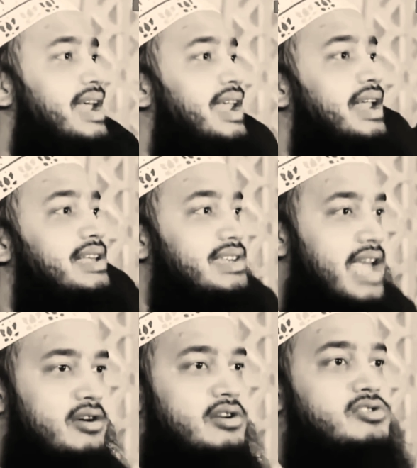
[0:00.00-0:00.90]
আর আল্লাহর
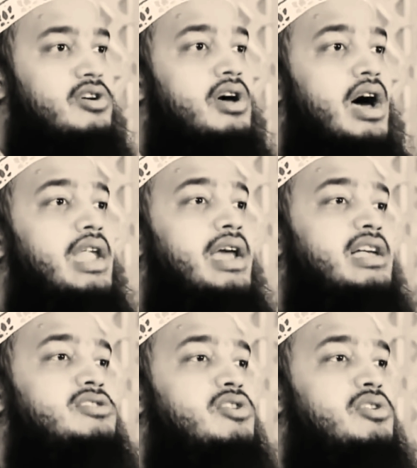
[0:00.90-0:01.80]
হাসি কেন করিস
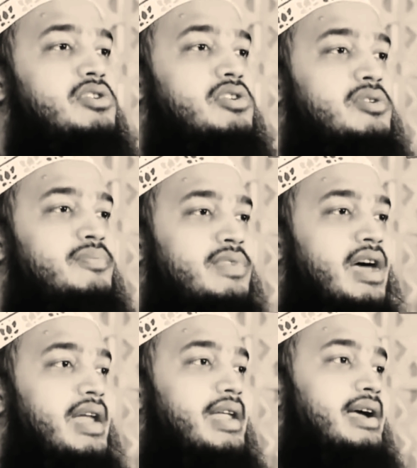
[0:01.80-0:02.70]
আল্লাহ সহরি দো
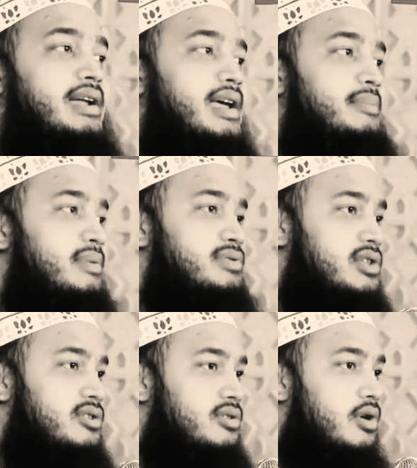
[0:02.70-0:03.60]
আল্লাহ গিয়া
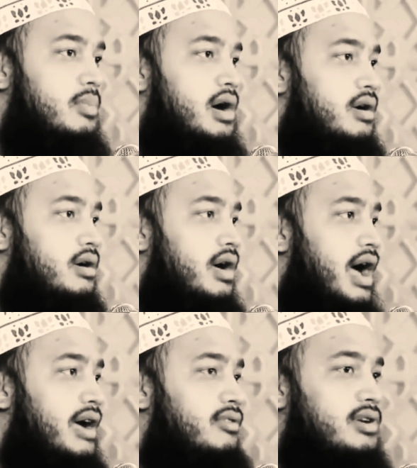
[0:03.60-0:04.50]
ব্যবসা দো
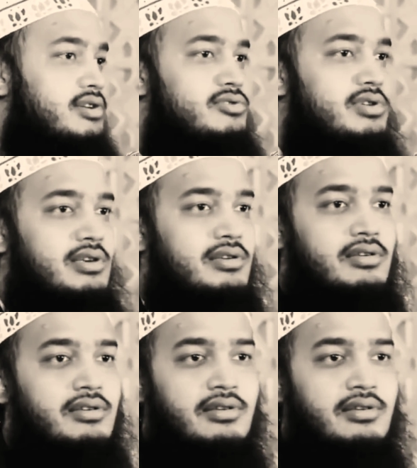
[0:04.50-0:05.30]
আগে কিছু নাই